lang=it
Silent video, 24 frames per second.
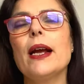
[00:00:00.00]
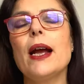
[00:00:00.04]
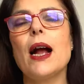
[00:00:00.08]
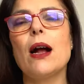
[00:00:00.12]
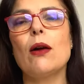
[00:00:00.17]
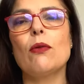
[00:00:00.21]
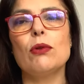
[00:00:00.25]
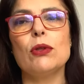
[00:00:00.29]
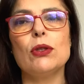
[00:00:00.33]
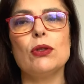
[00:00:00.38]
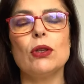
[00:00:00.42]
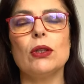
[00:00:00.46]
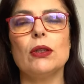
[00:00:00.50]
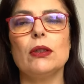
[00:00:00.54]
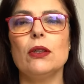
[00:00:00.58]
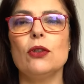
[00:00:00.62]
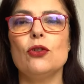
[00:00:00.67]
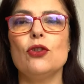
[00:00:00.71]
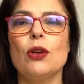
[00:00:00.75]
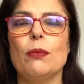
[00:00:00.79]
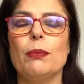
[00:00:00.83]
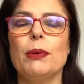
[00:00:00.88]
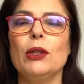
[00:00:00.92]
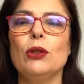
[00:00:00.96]
a questo
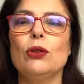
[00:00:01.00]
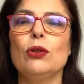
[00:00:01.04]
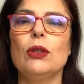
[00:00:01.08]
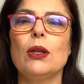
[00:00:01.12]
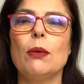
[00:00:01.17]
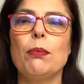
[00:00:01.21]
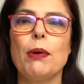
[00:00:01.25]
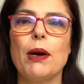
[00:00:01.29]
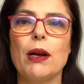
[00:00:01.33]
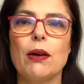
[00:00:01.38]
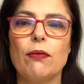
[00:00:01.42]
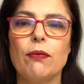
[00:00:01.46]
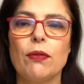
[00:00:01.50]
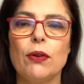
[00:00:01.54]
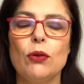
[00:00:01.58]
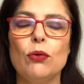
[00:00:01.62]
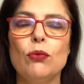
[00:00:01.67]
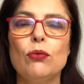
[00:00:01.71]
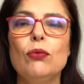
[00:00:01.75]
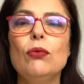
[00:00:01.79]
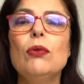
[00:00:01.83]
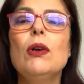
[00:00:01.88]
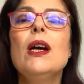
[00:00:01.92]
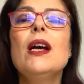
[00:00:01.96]
atteggiamento da
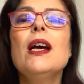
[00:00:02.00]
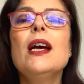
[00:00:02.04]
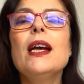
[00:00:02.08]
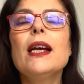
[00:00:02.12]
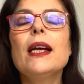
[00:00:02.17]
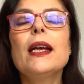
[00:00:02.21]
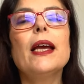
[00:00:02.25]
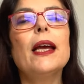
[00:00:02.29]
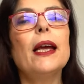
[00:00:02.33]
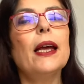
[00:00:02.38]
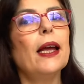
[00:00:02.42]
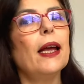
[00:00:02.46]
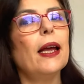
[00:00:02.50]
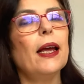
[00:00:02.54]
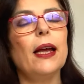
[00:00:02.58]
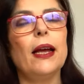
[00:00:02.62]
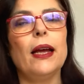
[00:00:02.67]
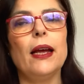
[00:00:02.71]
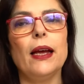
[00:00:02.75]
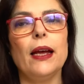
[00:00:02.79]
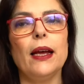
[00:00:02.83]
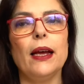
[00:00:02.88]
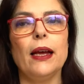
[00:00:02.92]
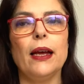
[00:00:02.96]
parvenu che
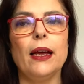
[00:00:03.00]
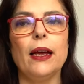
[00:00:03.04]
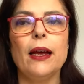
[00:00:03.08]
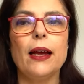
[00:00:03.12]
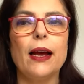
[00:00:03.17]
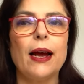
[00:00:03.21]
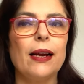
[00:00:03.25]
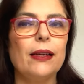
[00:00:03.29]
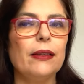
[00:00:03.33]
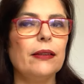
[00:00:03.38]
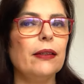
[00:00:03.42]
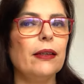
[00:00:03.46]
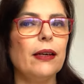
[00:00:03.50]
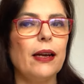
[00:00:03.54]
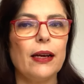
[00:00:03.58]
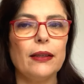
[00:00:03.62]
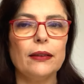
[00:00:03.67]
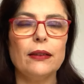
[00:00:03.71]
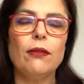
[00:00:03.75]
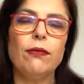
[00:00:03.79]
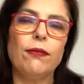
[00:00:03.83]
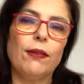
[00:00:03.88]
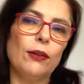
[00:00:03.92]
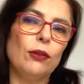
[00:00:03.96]
eh, al di là
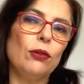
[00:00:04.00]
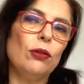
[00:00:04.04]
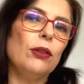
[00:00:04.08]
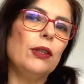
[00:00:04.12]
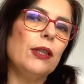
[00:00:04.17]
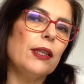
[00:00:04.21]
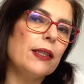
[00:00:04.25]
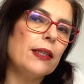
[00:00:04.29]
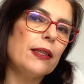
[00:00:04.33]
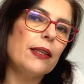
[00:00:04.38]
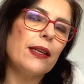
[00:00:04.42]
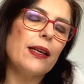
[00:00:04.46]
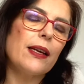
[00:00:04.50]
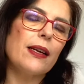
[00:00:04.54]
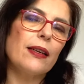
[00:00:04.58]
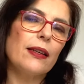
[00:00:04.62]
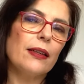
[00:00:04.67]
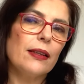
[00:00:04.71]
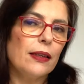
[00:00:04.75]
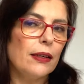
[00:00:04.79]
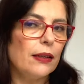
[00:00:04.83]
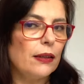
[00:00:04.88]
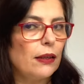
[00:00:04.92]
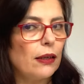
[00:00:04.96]
del fatto di essere
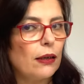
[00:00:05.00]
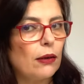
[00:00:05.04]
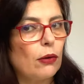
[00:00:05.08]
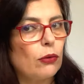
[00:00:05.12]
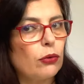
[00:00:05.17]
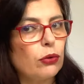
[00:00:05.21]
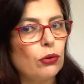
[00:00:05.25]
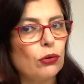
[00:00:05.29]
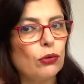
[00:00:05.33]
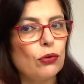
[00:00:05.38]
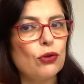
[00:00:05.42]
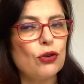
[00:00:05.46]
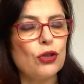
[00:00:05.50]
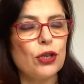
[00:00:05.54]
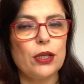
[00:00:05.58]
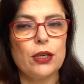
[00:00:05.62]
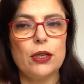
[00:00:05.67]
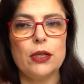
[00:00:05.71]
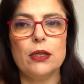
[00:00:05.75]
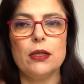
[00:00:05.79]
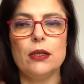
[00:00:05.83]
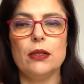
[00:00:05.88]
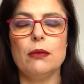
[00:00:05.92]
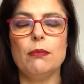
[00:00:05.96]
arricchiti, che questo non c'è
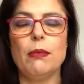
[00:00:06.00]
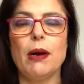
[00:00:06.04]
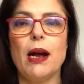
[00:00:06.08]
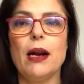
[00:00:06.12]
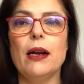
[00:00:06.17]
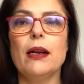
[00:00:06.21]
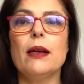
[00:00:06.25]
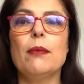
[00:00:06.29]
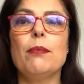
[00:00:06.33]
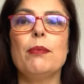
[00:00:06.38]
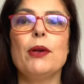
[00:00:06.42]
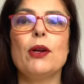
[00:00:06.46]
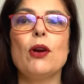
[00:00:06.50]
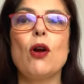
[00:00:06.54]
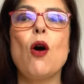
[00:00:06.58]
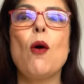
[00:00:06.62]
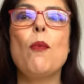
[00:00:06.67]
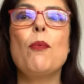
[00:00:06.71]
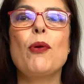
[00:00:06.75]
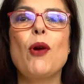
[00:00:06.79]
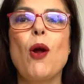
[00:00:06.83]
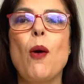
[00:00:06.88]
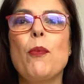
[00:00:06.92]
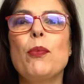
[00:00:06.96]
niente di male,
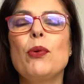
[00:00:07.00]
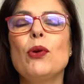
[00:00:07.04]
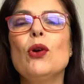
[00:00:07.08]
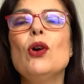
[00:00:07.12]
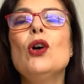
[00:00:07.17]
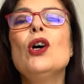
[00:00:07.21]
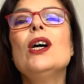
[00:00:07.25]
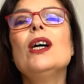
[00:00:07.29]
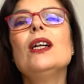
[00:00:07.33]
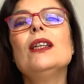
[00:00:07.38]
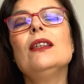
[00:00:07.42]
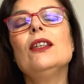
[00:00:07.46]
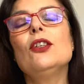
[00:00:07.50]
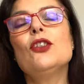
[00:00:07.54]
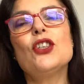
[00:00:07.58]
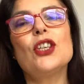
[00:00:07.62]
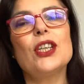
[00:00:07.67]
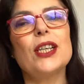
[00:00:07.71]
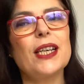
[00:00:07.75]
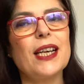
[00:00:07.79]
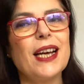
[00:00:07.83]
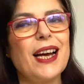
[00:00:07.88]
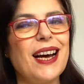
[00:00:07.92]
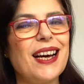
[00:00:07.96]
però proprio di
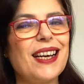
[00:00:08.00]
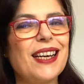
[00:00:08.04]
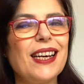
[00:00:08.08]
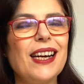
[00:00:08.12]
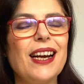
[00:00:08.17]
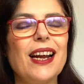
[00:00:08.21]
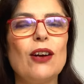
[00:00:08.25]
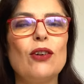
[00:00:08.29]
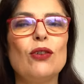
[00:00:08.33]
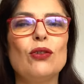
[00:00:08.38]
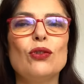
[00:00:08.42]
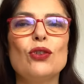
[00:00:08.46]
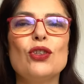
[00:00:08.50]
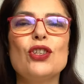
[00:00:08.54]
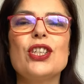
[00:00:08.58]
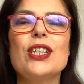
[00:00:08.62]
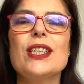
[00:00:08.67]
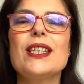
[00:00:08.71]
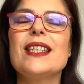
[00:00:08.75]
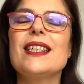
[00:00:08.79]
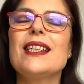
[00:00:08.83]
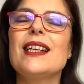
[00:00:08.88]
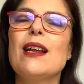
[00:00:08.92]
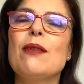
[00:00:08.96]
cercare la
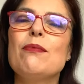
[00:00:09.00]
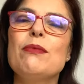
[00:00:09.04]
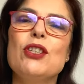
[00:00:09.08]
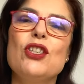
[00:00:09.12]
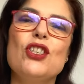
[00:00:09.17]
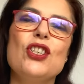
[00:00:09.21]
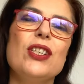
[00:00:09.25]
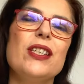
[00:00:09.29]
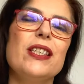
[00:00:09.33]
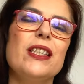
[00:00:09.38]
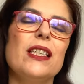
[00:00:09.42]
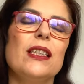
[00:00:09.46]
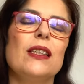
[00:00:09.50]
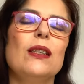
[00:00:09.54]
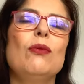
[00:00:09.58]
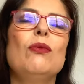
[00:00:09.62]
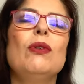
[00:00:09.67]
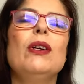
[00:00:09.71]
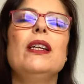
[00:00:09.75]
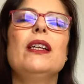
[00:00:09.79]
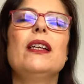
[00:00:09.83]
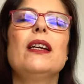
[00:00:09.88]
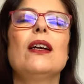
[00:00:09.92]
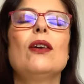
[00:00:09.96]
conoscenza, l'amicizia di
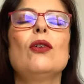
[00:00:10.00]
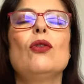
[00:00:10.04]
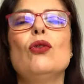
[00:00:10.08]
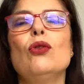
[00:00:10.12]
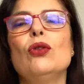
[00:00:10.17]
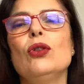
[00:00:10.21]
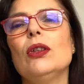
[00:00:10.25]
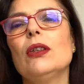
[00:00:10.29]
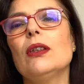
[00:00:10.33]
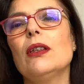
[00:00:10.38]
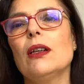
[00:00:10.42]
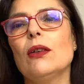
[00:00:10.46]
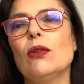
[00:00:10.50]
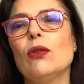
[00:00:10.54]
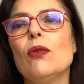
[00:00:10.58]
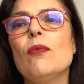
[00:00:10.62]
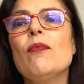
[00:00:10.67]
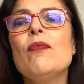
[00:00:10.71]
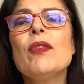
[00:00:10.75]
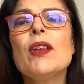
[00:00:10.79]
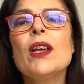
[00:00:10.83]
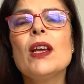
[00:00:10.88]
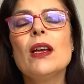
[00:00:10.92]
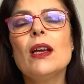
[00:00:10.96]
quelli che contano,
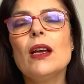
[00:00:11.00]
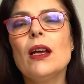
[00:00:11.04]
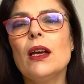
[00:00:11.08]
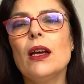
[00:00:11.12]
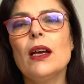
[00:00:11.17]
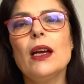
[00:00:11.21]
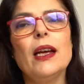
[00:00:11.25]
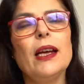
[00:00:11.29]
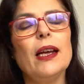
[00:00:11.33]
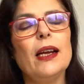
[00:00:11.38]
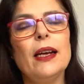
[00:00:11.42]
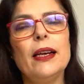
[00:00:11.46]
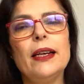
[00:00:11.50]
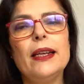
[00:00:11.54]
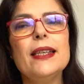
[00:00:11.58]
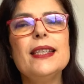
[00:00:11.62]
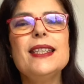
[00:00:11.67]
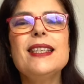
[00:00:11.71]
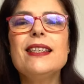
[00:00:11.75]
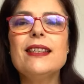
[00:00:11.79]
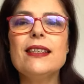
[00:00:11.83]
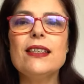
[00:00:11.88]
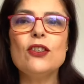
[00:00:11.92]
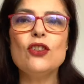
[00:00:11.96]
eh,
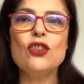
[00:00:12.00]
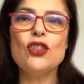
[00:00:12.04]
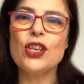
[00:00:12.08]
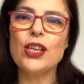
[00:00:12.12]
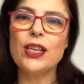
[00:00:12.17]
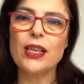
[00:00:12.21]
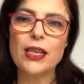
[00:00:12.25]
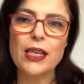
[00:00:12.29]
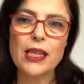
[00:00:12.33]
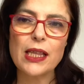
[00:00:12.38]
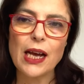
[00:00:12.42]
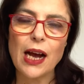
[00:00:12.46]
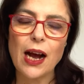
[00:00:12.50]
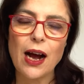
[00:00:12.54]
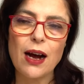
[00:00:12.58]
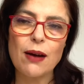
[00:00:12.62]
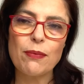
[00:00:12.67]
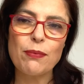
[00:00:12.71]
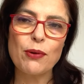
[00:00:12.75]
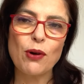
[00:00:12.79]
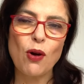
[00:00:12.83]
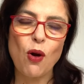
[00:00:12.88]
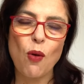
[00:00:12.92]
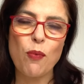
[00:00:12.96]
l'insincerità
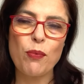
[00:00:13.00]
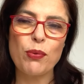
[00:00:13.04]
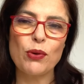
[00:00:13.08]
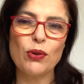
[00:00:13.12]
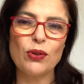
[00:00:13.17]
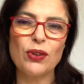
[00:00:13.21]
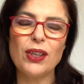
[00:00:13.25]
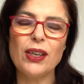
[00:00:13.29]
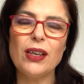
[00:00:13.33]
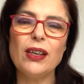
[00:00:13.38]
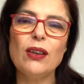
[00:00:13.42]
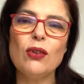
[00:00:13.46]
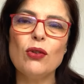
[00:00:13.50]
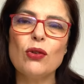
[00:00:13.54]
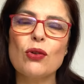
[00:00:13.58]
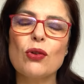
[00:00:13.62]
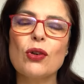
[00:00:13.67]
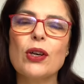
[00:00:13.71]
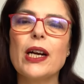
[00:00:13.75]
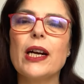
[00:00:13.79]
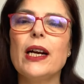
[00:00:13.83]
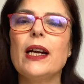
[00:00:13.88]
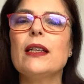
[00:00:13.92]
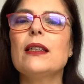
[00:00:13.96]
proprio delle
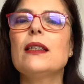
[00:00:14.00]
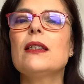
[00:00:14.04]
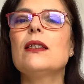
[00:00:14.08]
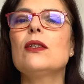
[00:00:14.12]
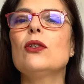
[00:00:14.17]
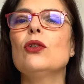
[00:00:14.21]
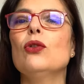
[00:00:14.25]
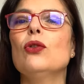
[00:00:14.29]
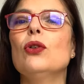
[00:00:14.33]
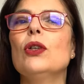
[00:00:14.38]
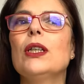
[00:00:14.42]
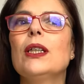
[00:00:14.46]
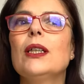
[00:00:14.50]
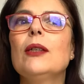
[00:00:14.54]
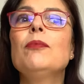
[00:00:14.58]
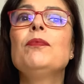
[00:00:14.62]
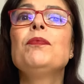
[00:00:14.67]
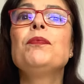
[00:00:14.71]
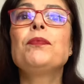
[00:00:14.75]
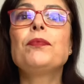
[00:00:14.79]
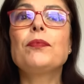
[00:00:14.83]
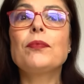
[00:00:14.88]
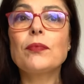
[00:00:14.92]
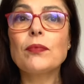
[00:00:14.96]
loro relazioni